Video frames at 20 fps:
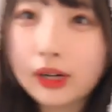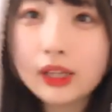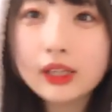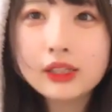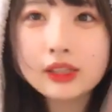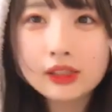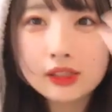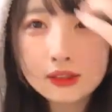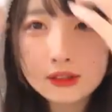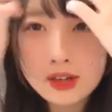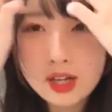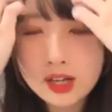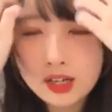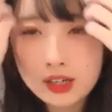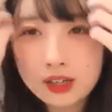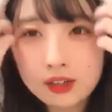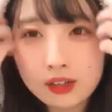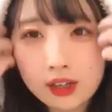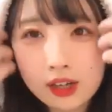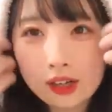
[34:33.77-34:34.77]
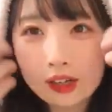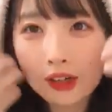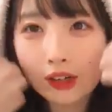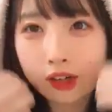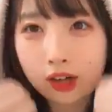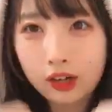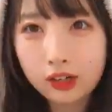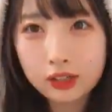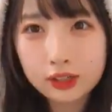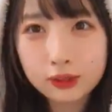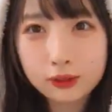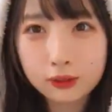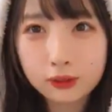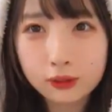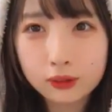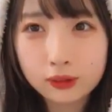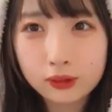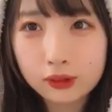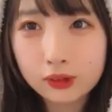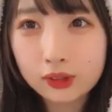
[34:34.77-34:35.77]
バランスはあれ感覚あり
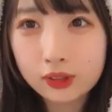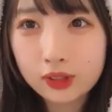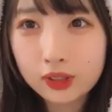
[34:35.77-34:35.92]
そう